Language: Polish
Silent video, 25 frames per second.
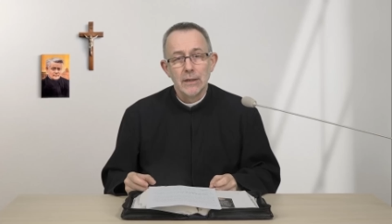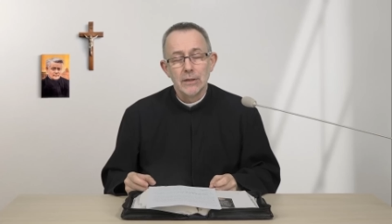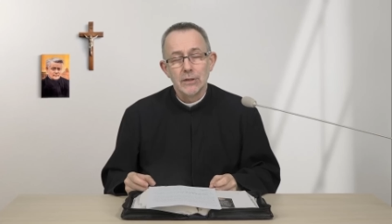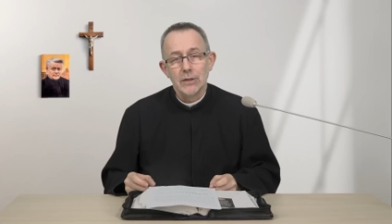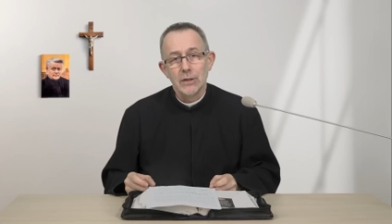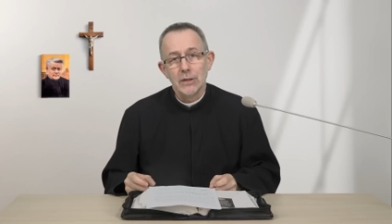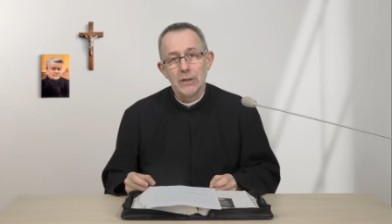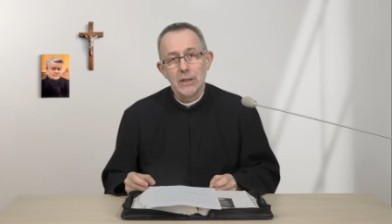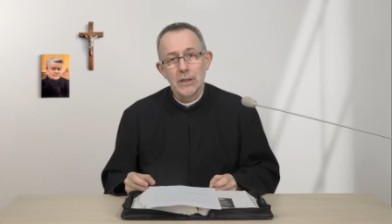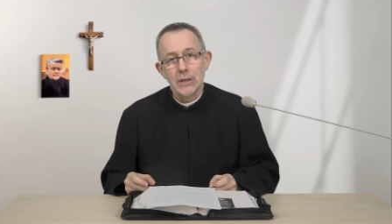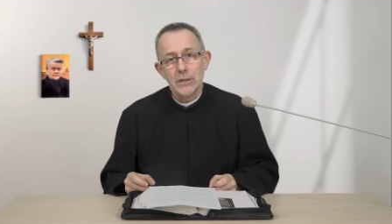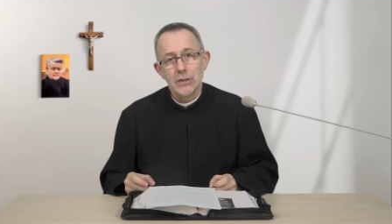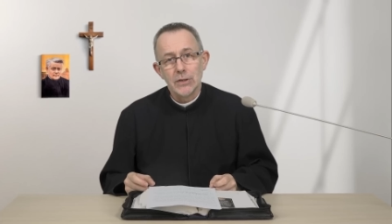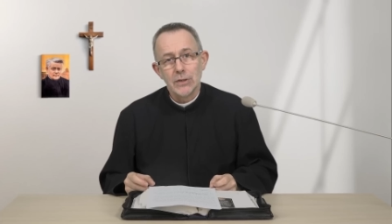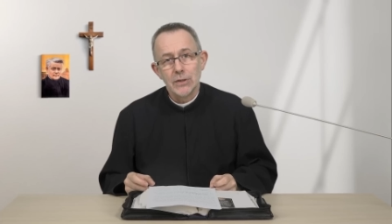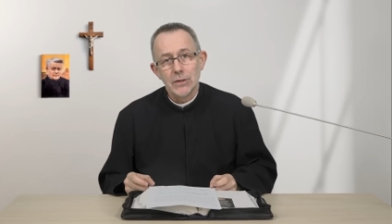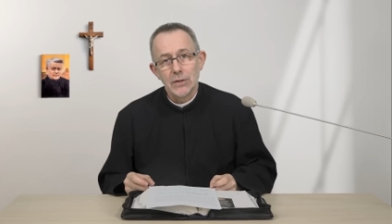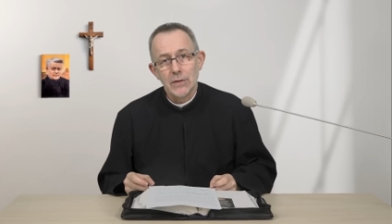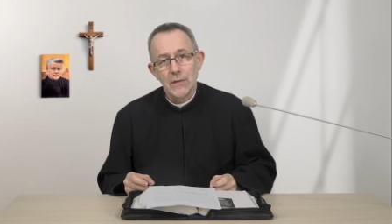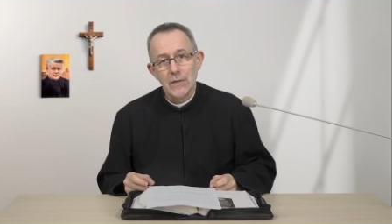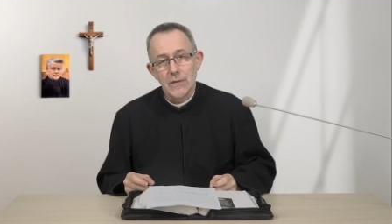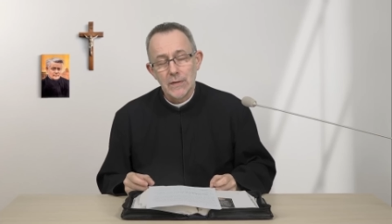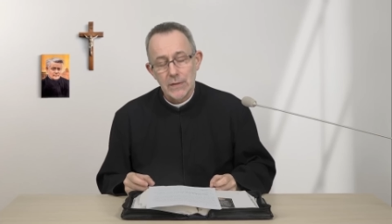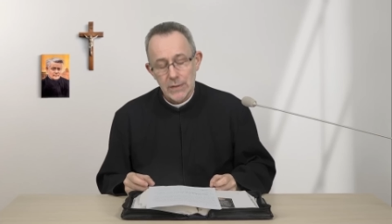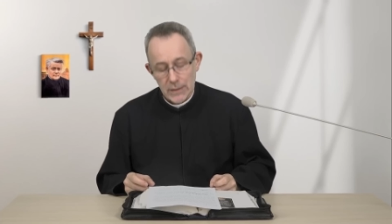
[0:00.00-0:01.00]
czy
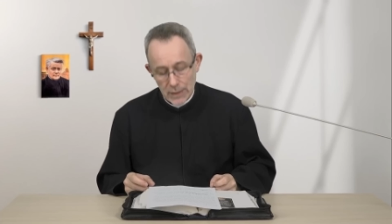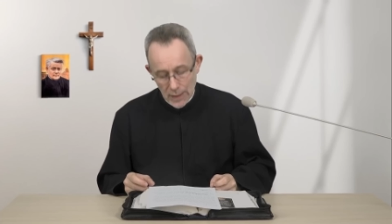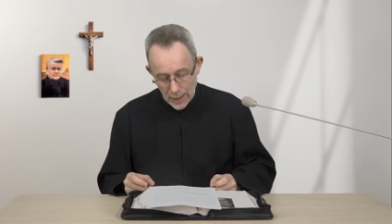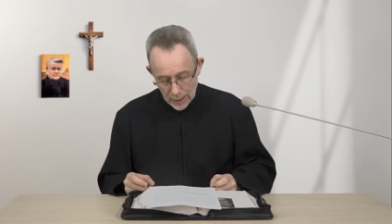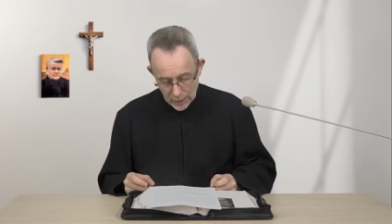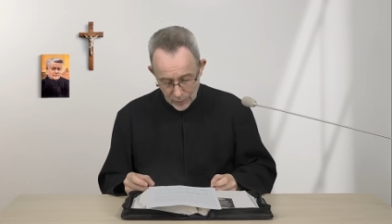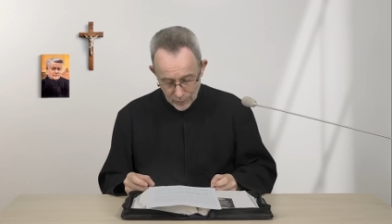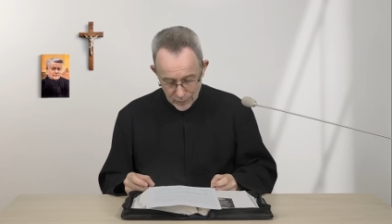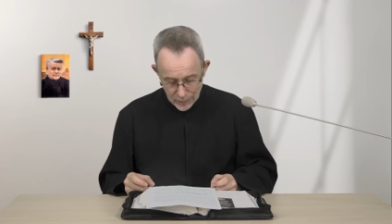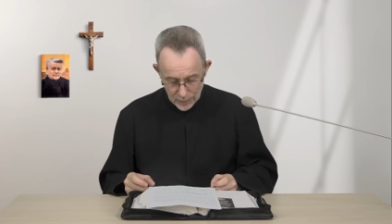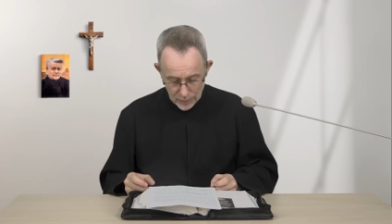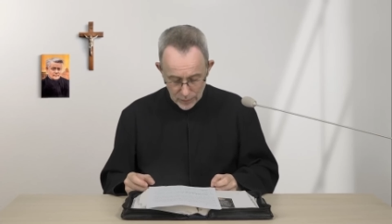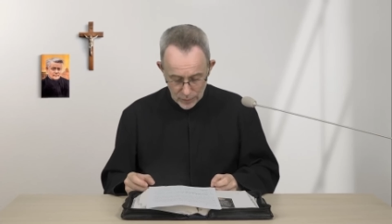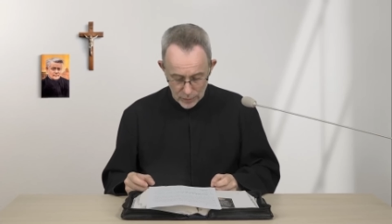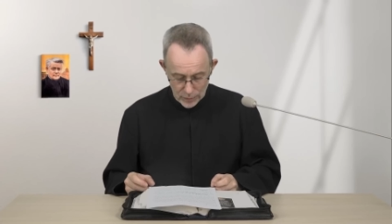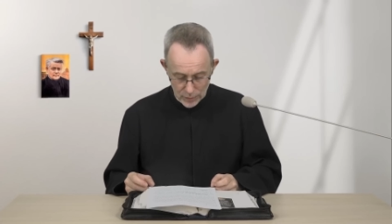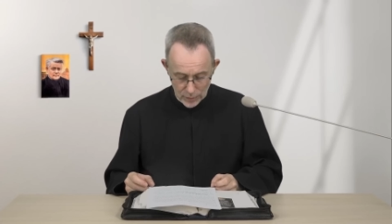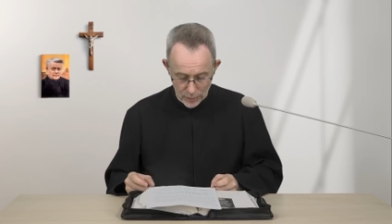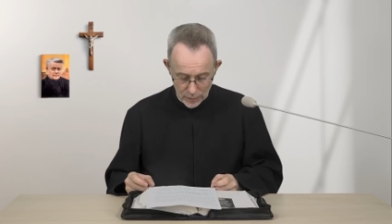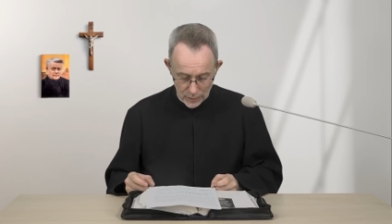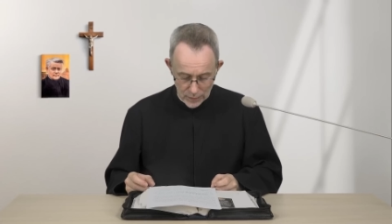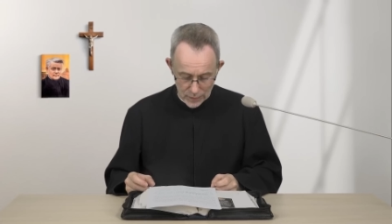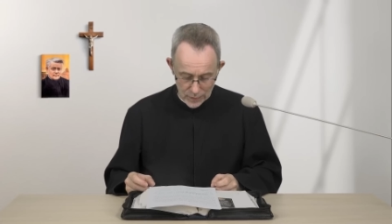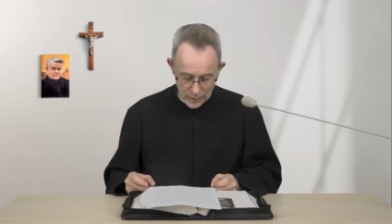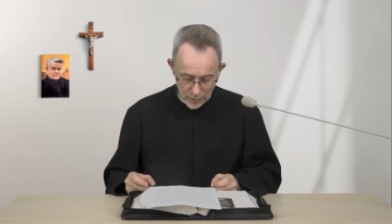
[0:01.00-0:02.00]
też
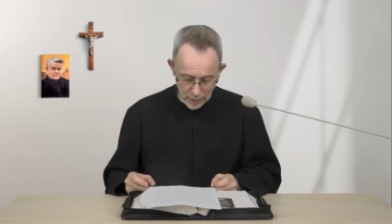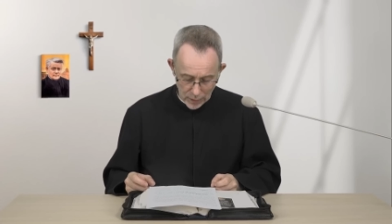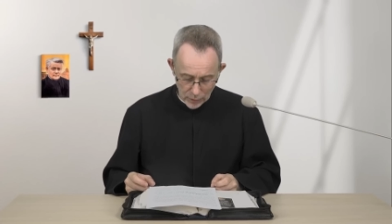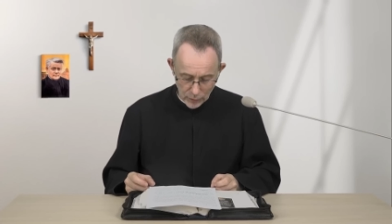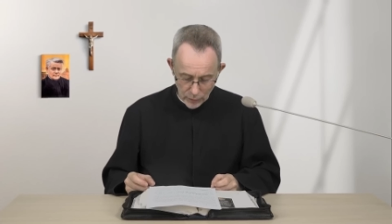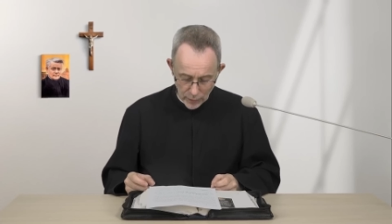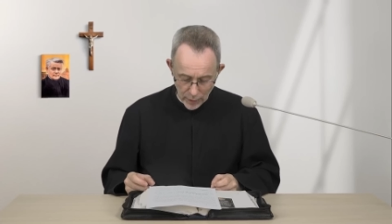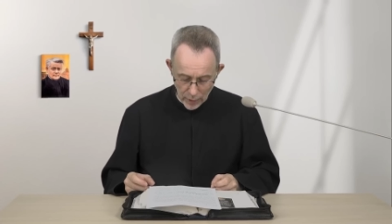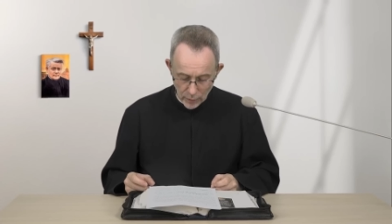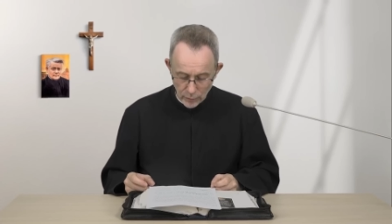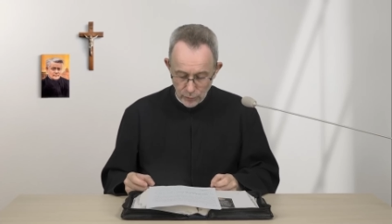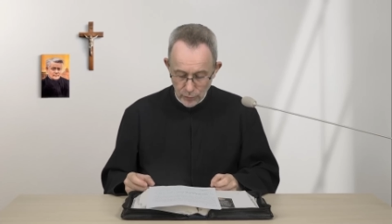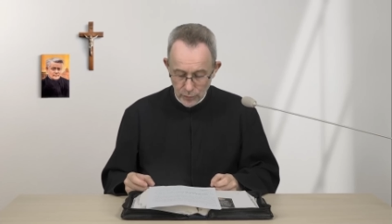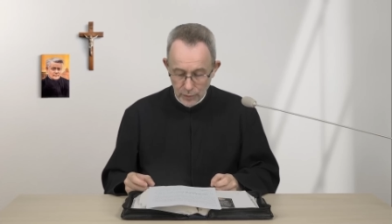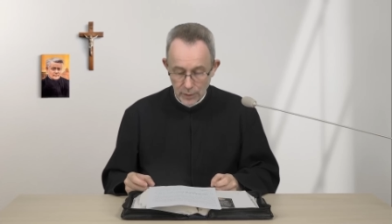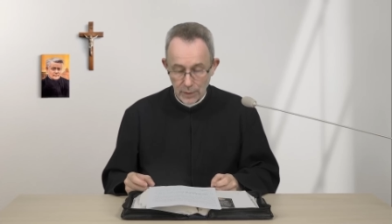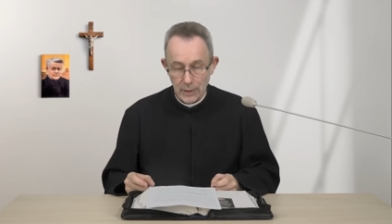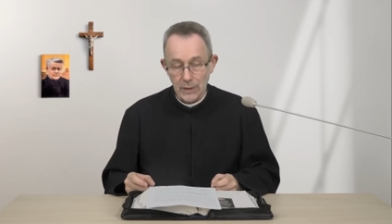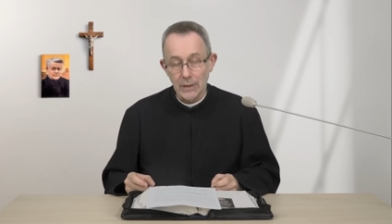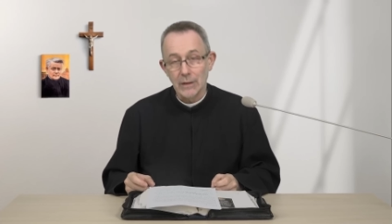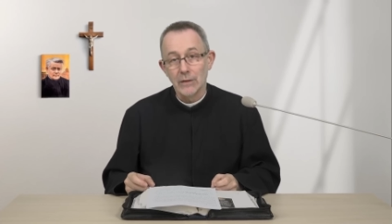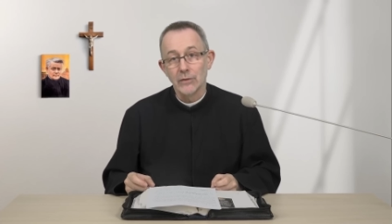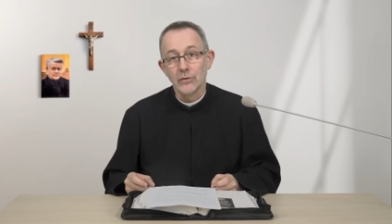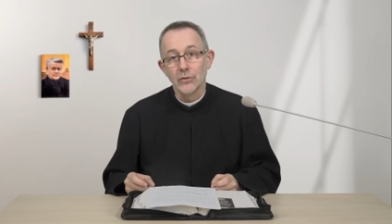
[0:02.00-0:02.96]
zakpić z jego nauki